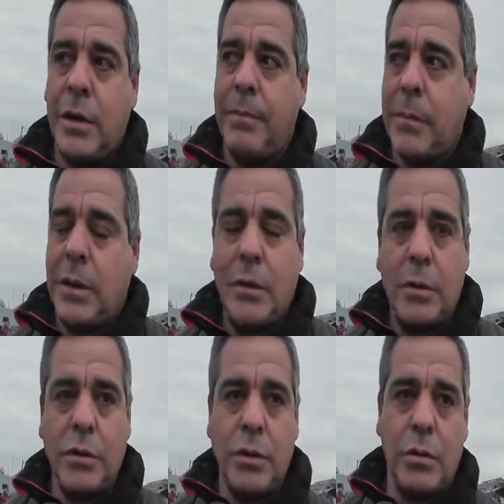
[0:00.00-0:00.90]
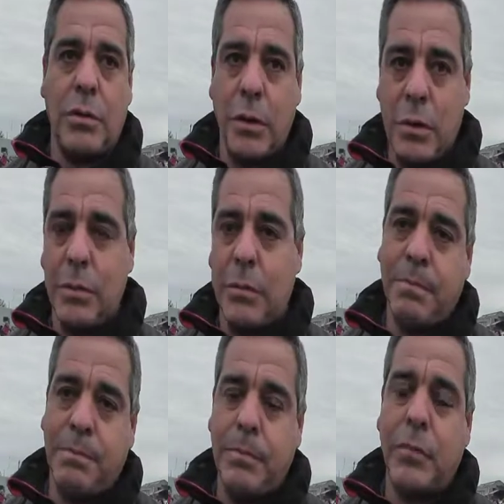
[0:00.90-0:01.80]
Eh, nosotros cuando hemos,
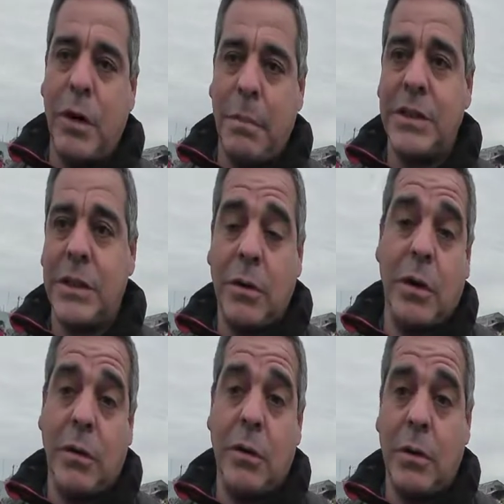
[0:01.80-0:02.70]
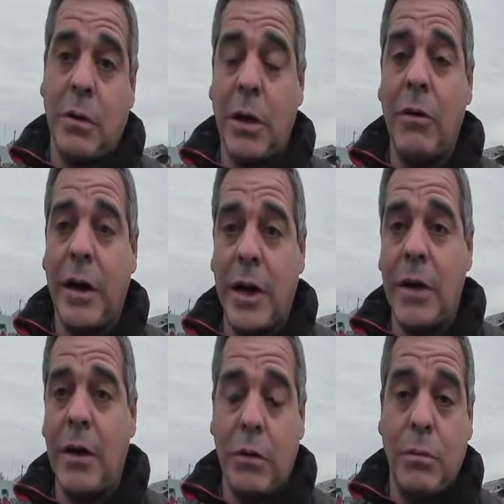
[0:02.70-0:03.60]
nos ha pasado que cuando River ha
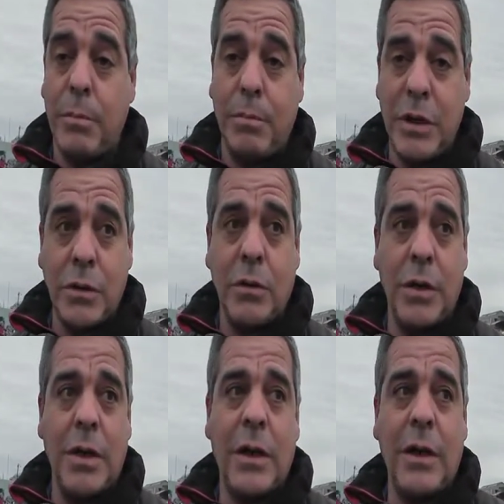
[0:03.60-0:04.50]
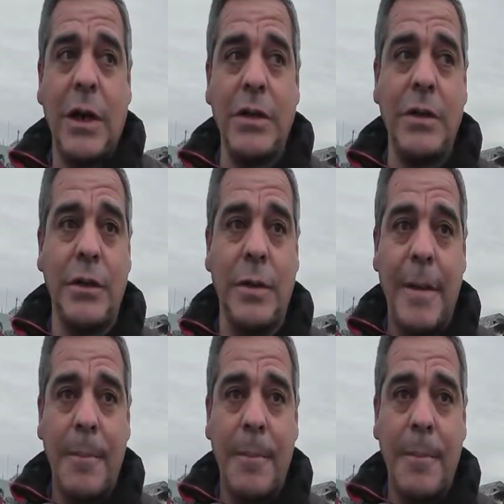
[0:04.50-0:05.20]
ganado, como pasó con el clásico,